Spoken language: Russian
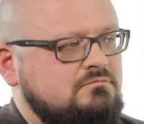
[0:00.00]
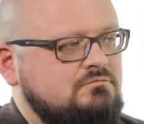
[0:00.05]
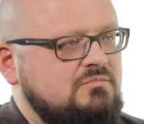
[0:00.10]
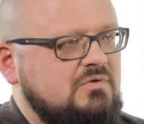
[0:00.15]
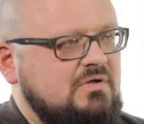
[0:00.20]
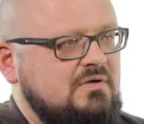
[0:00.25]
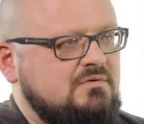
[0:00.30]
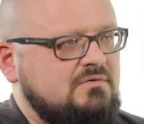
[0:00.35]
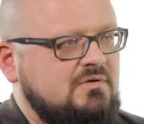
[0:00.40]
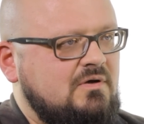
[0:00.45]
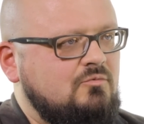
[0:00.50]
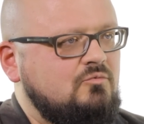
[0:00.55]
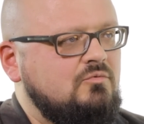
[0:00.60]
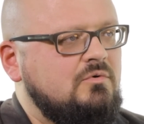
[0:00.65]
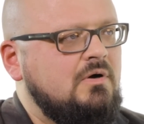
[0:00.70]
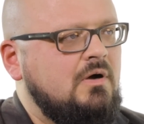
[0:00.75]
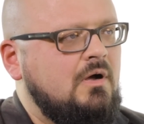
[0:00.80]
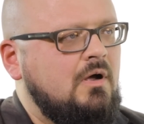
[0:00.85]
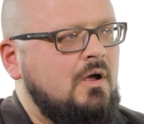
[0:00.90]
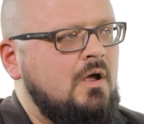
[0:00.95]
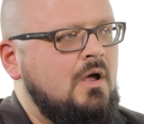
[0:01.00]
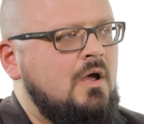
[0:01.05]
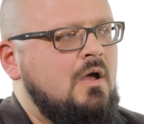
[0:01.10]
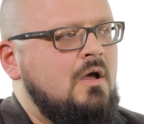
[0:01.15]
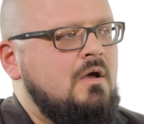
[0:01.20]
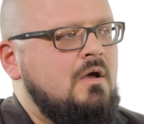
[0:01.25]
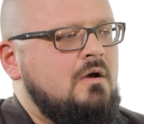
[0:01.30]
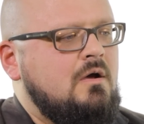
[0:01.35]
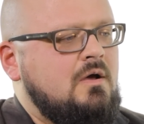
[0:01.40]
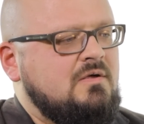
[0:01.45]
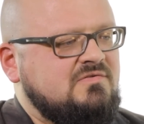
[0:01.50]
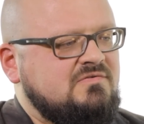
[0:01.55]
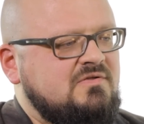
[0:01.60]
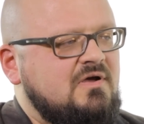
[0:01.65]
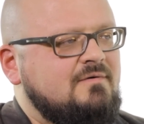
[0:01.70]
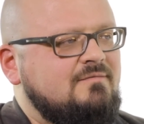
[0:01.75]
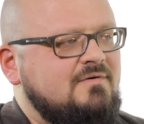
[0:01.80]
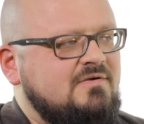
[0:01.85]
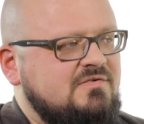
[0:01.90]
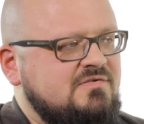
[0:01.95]
да, наука о
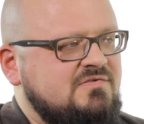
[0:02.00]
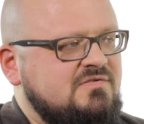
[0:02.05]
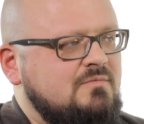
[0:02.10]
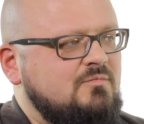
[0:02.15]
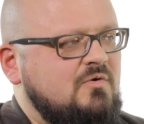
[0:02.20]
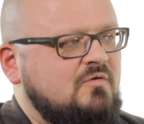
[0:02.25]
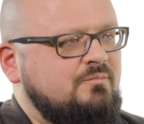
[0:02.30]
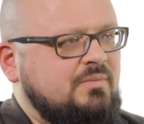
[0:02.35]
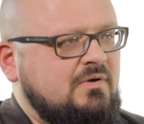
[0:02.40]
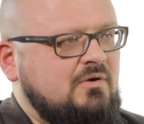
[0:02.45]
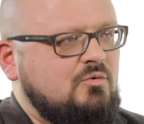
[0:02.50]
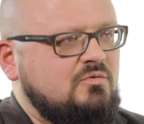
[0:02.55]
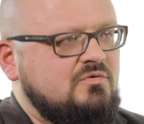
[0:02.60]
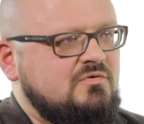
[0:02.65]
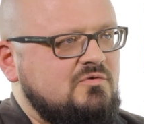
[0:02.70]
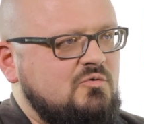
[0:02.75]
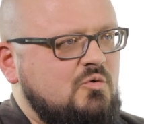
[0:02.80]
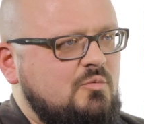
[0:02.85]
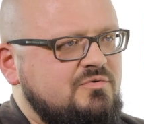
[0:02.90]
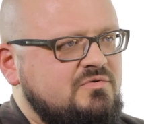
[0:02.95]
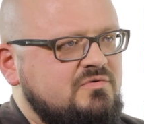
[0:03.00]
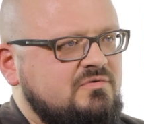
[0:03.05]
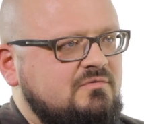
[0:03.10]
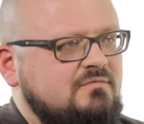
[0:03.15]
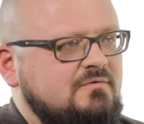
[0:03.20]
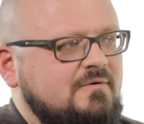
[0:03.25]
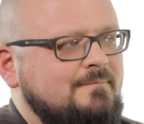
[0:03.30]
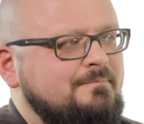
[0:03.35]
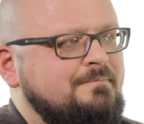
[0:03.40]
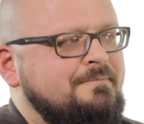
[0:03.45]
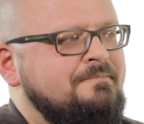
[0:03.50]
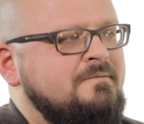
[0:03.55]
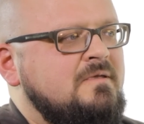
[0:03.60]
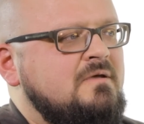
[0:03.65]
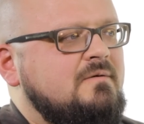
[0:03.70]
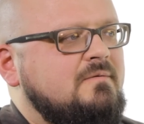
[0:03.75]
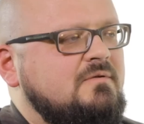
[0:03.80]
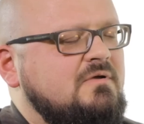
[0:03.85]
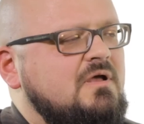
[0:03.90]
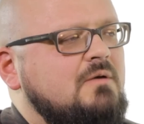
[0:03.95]
знаковых системах в природе и обществе –
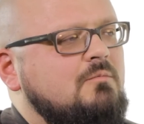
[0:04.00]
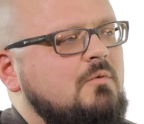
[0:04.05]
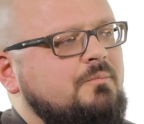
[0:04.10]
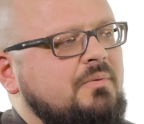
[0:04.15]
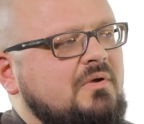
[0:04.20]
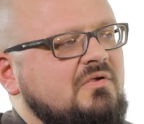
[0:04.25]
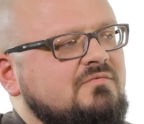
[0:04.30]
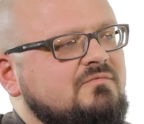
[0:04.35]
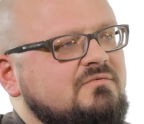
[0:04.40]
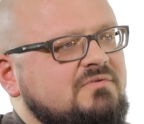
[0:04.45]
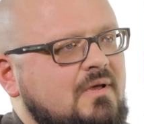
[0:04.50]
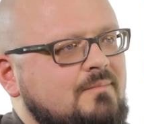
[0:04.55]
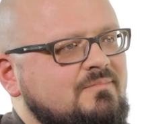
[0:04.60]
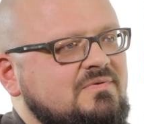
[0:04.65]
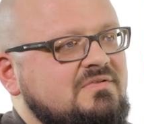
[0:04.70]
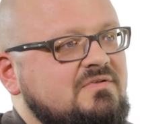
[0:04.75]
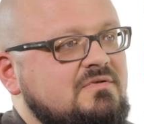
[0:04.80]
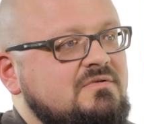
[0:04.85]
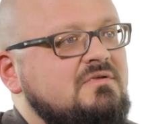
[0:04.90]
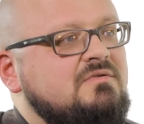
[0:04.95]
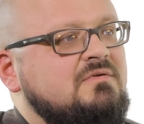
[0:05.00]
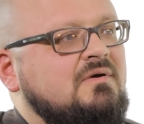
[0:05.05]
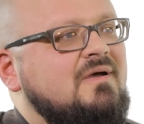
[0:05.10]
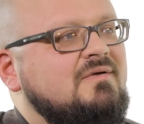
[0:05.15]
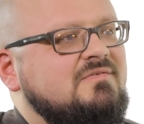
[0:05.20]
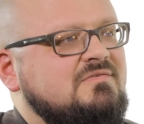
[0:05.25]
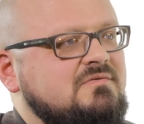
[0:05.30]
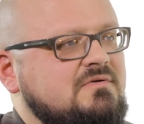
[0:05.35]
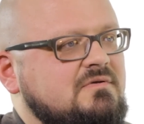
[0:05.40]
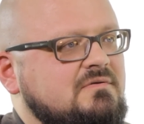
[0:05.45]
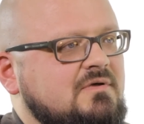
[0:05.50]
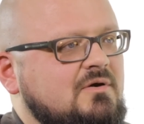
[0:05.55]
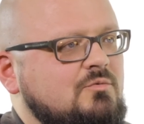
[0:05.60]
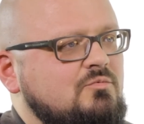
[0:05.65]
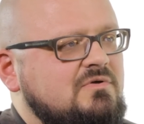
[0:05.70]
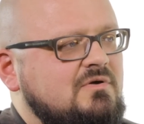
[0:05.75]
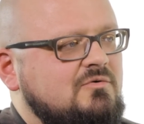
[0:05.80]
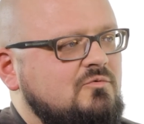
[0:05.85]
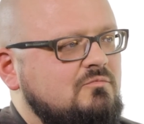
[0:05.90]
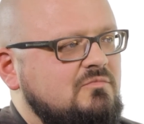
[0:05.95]
она как бы призвана объединить разные
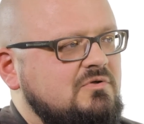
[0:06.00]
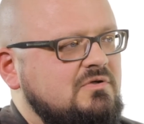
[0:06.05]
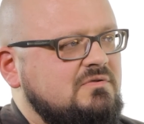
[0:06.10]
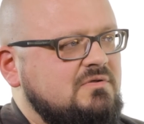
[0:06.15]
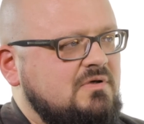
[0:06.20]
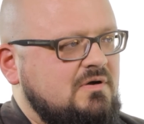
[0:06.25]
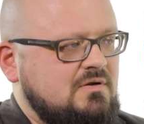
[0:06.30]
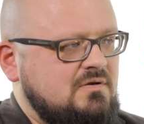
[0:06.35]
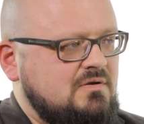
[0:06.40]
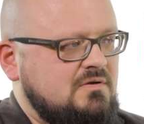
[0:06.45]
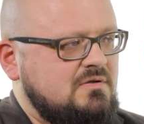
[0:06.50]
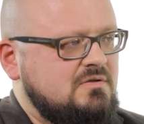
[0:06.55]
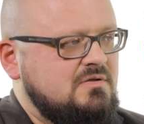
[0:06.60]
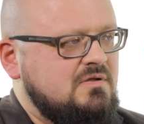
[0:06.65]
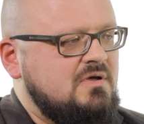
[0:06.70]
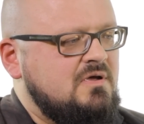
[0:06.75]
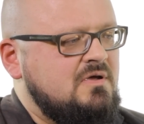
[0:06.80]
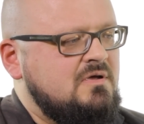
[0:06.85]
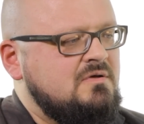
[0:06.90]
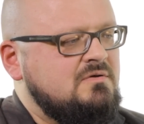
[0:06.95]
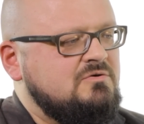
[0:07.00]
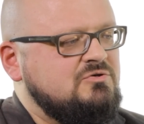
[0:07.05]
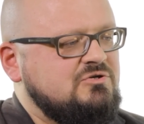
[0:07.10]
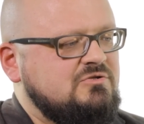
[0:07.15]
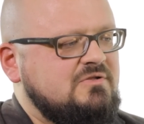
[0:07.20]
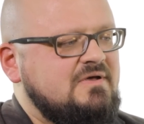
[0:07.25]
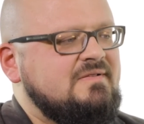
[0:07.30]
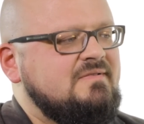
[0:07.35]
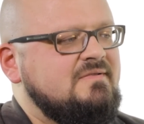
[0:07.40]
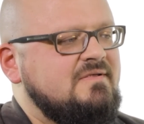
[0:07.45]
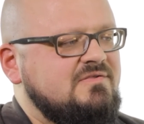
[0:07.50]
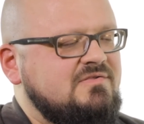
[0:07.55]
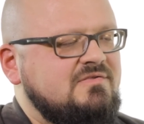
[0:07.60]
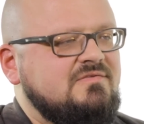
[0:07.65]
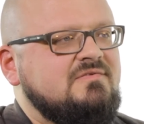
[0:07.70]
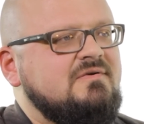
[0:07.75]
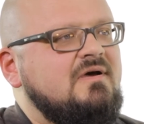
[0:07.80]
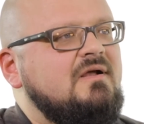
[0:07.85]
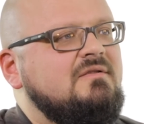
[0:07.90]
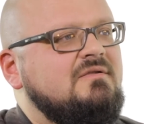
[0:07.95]
науки гуманитарные, да, желательно и
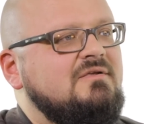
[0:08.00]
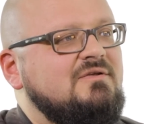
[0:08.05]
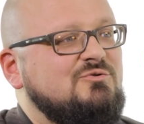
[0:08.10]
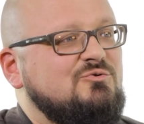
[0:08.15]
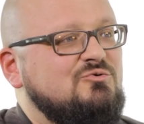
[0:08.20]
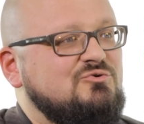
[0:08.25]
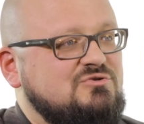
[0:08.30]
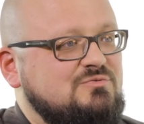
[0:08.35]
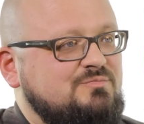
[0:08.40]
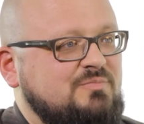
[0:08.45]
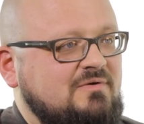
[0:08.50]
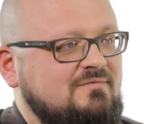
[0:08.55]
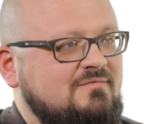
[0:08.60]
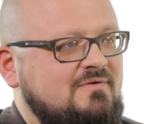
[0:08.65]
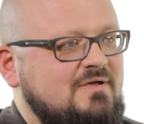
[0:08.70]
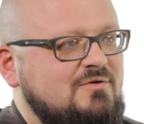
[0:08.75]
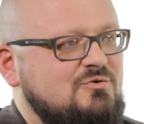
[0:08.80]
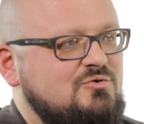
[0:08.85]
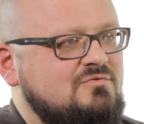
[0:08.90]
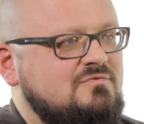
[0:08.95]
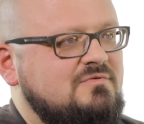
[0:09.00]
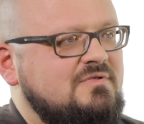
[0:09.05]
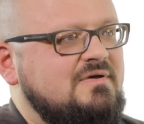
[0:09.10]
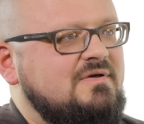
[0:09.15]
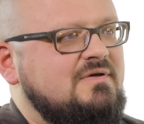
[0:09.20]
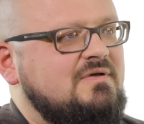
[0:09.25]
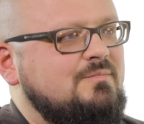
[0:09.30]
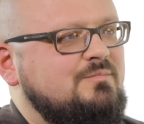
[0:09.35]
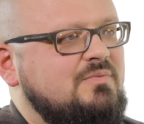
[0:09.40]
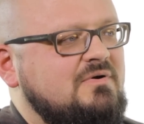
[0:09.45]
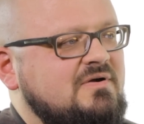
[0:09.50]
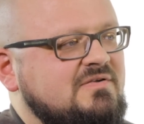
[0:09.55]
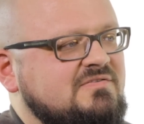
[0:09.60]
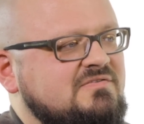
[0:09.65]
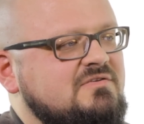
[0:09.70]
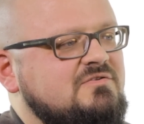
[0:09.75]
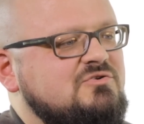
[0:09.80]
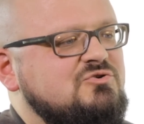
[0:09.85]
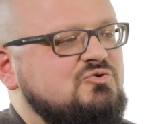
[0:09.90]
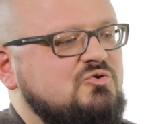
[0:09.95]
социальные тоже привлечь, да, и
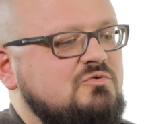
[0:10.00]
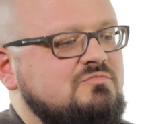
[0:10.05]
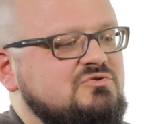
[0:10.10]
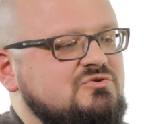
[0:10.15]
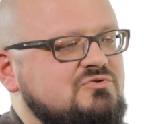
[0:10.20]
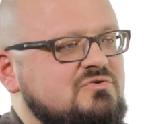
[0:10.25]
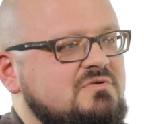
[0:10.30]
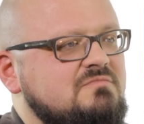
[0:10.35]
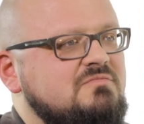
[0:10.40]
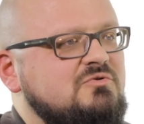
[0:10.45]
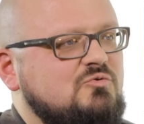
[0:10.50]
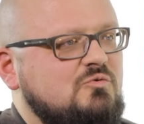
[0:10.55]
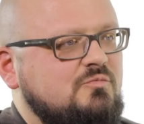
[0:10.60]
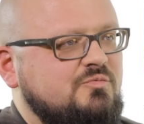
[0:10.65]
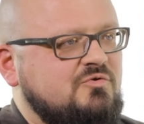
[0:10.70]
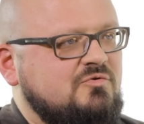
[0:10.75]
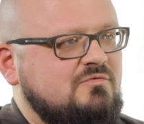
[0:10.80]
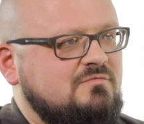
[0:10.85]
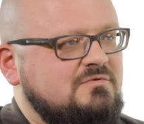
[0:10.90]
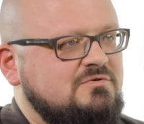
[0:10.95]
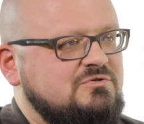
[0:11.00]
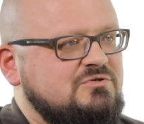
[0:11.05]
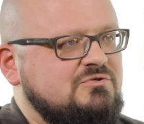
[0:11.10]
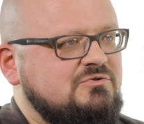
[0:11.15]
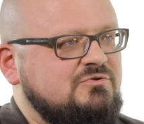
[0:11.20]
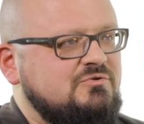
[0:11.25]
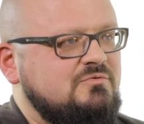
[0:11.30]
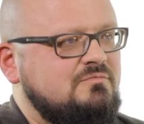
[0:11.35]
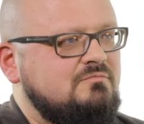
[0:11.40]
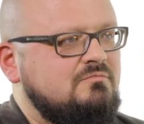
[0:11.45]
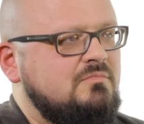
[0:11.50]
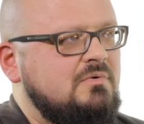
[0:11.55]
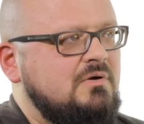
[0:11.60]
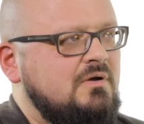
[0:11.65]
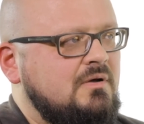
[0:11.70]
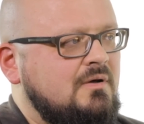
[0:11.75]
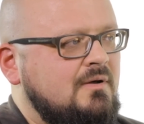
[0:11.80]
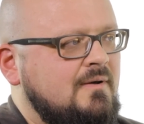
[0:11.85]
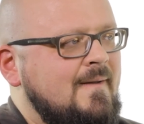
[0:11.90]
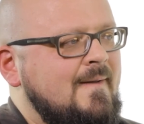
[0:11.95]
показать, что между ними общего,
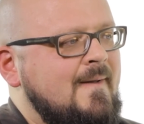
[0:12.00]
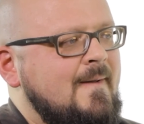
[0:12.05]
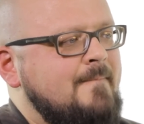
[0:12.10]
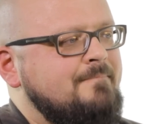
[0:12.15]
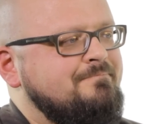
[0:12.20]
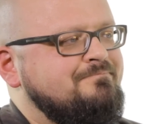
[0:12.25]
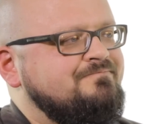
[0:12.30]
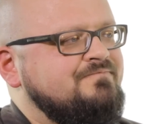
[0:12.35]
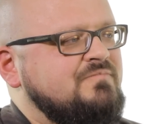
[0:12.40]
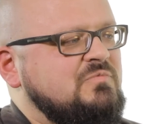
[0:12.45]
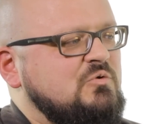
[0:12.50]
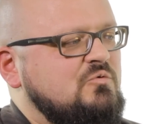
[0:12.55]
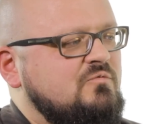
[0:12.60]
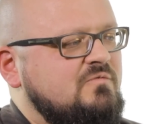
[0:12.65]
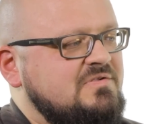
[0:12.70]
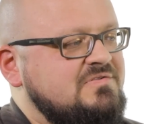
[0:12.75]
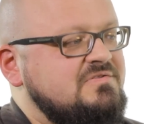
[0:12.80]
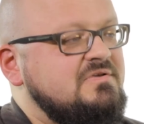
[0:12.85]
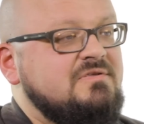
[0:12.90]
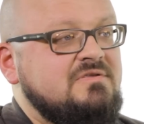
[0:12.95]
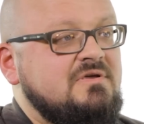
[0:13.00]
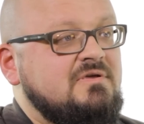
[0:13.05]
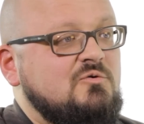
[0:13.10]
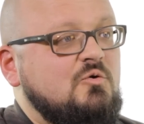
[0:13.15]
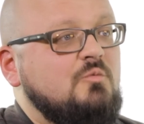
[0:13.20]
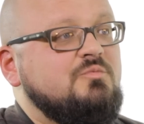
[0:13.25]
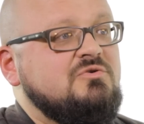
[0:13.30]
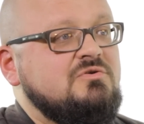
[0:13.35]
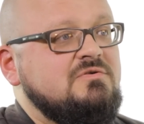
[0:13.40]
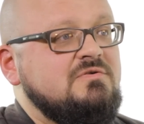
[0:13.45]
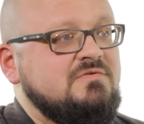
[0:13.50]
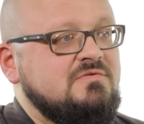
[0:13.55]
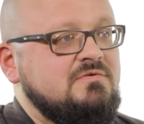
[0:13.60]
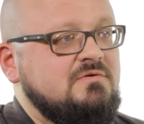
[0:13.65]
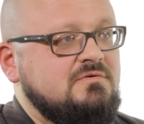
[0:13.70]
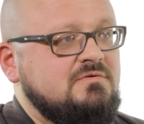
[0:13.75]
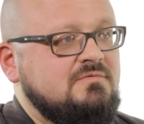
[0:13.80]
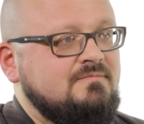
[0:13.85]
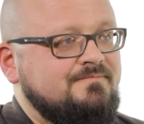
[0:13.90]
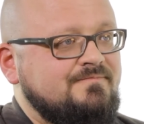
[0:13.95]
чтобы ну, возник некий общий
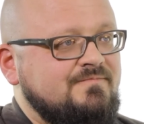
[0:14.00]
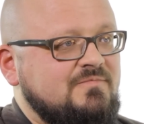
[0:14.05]
язык,